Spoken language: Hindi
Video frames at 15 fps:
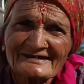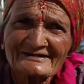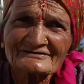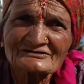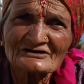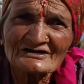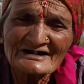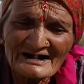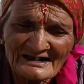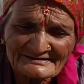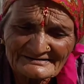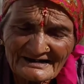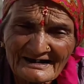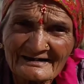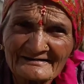एक सौ
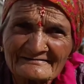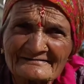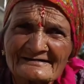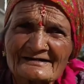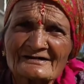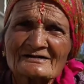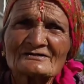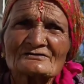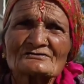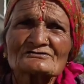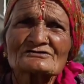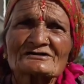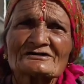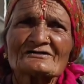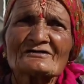राजा
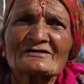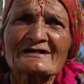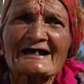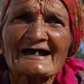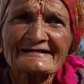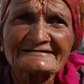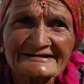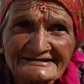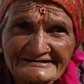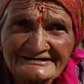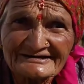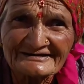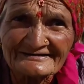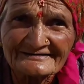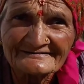उसकी औलाद नहीं
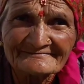थी